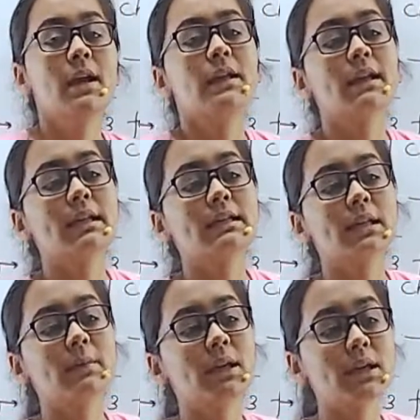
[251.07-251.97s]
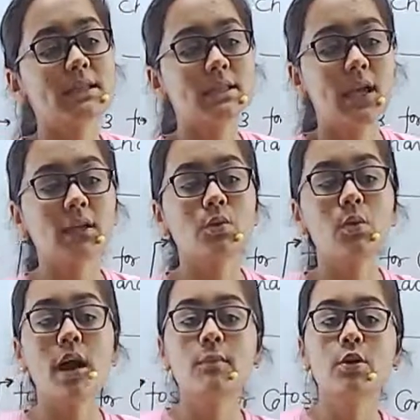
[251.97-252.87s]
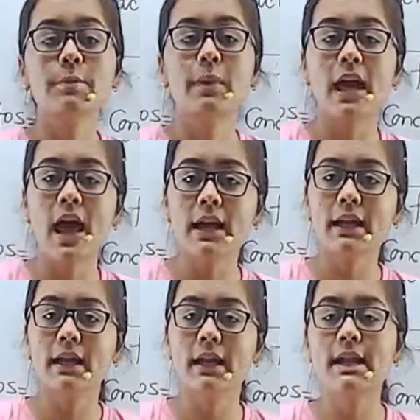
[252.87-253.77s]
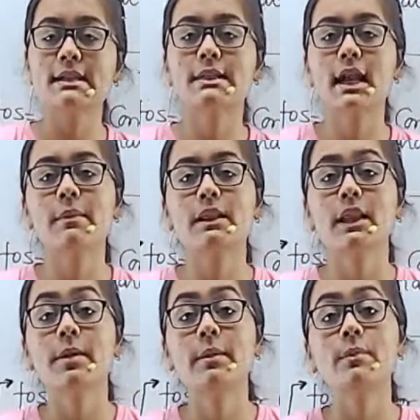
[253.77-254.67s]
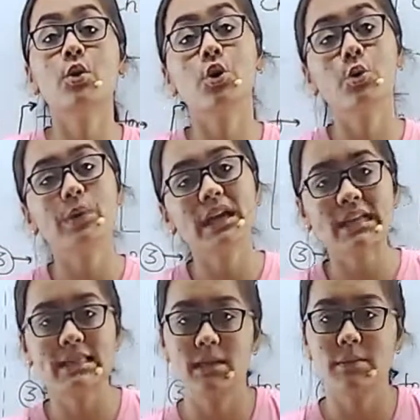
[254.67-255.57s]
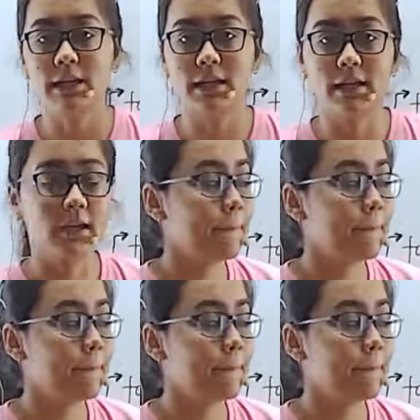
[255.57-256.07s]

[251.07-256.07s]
कि किसी भी की स्ट्रेंथ को हम लोग बढ़ा रहे हैं इसका मतलब हम ओवर एस्टिमेट कर रहे हैं